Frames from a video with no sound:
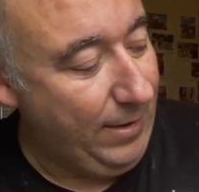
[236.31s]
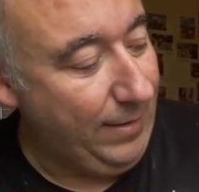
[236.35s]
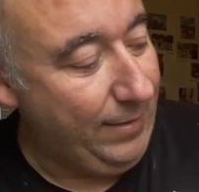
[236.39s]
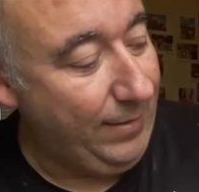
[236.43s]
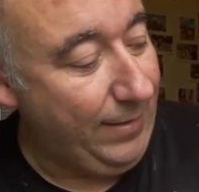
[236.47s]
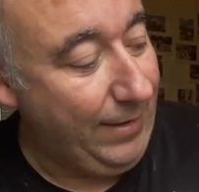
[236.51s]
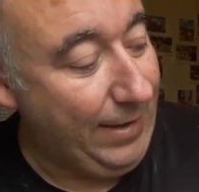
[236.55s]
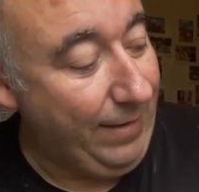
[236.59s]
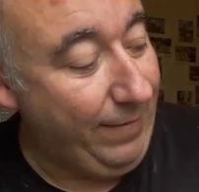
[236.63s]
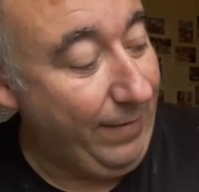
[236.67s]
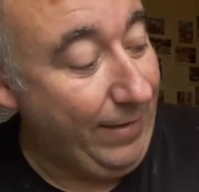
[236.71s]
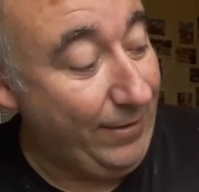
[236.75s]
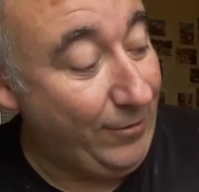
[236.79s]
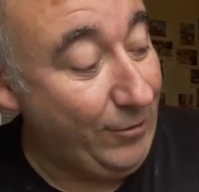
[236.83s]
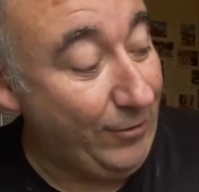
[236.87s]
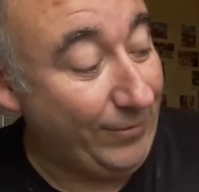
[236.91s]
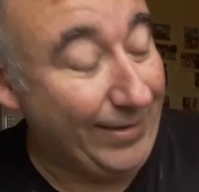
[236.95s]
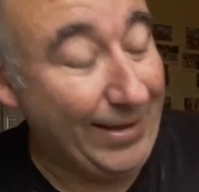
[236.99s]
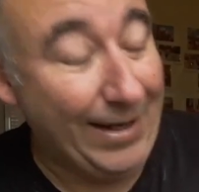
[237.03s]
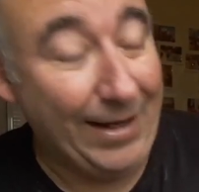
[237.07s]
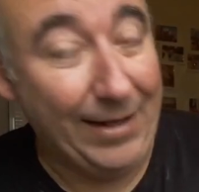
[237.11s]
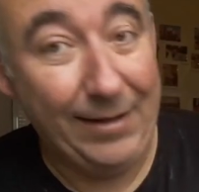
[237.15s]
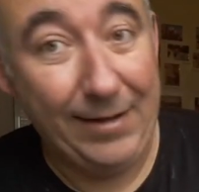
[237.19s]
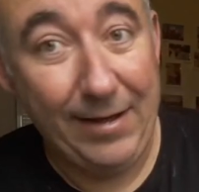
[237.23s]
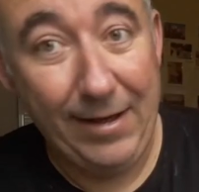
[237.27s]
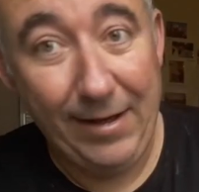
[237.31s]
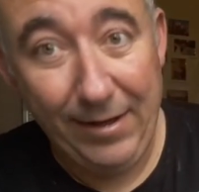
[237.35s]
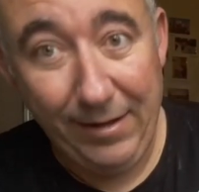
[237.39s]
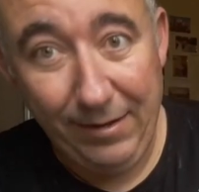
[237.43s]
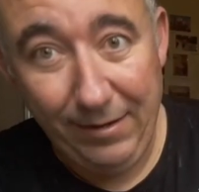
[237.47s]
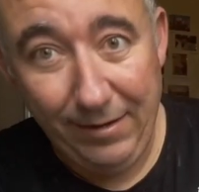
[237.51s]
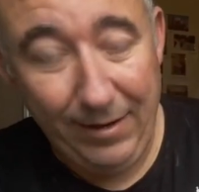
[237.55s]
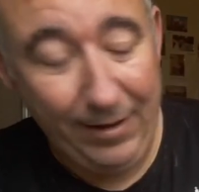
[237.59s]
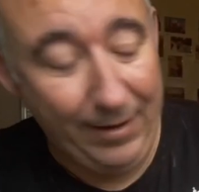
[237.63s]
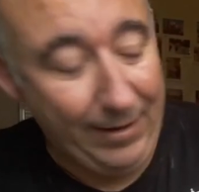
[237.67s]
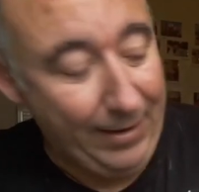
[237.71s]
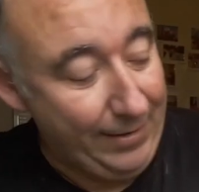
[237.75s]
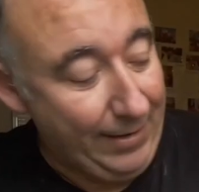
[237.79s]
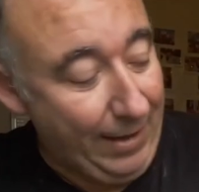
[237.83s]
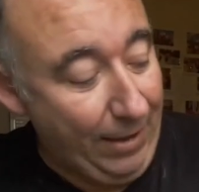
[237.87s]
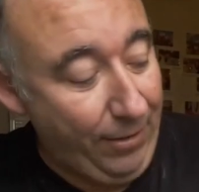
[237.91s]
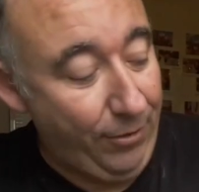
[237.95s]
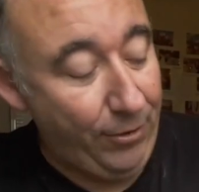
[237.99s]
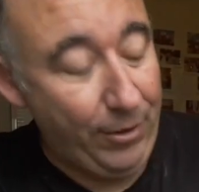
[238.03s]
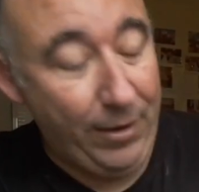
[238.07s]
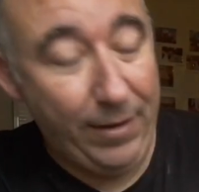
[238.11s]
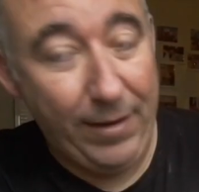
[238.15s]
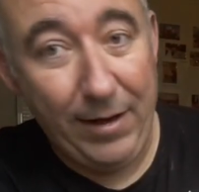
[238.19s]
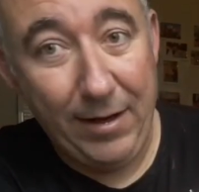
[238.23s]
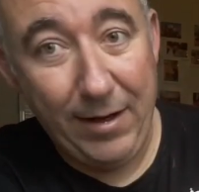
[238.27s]
Tienen derecho a saltar en esta
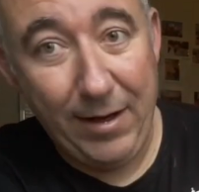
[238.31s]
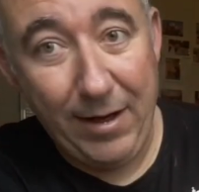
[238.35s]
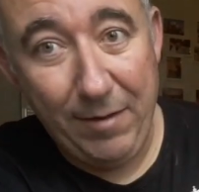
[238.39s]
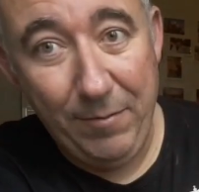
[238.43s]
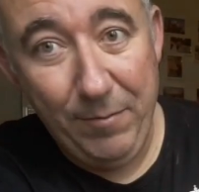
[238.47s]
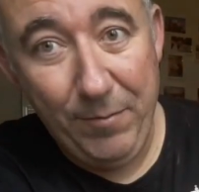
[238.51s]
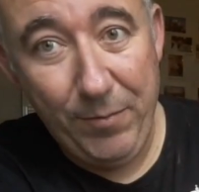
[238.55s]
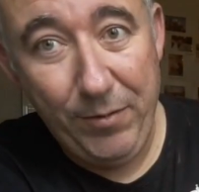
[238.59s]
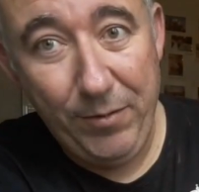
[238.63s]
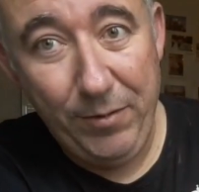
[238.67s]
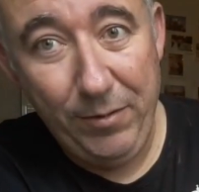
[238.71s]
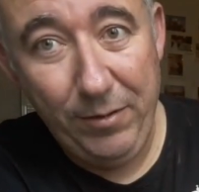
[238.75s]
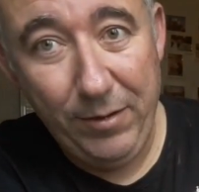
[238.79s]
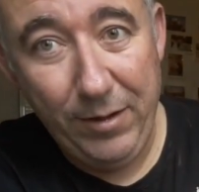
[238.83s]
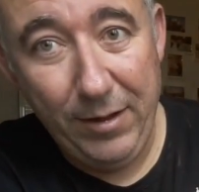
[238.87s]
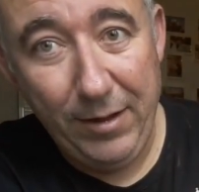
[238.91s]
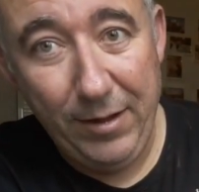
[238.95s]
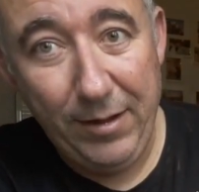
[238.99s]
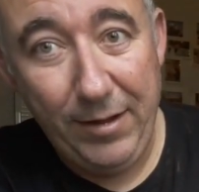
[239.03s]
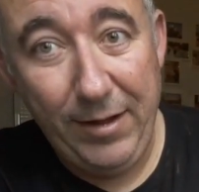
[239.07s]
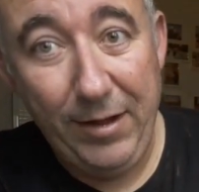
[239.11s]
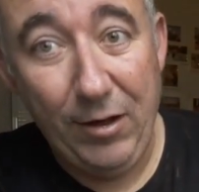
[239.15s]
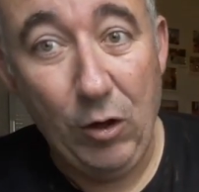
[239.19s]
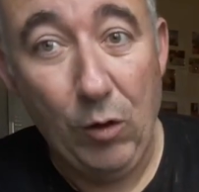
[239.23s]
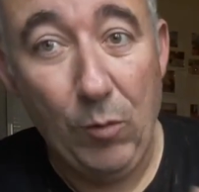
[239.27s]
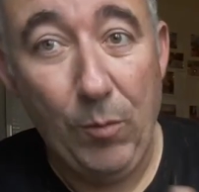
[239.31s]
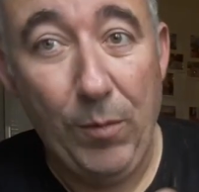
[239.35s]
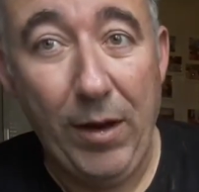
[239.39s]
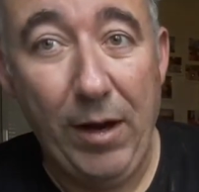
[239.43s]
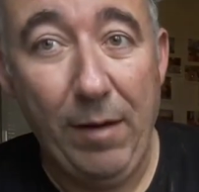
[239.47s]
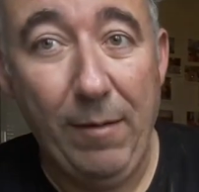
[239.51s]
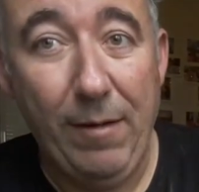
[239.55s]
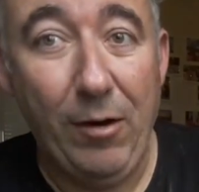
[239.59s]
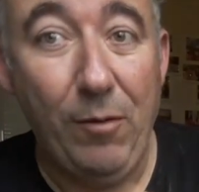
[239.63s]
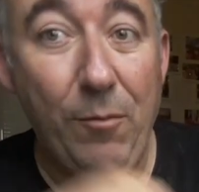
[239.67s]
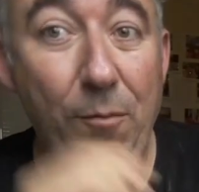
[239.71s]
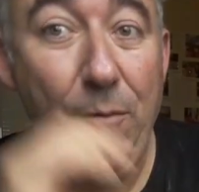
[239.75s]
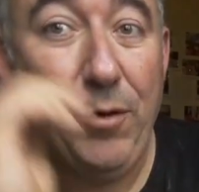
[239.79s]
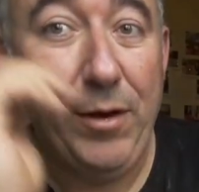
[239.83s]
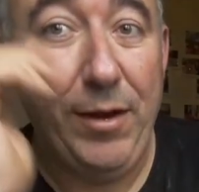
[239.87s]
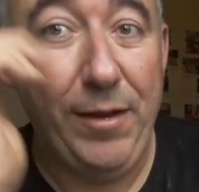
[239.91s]
zona del campo y golpear el balón por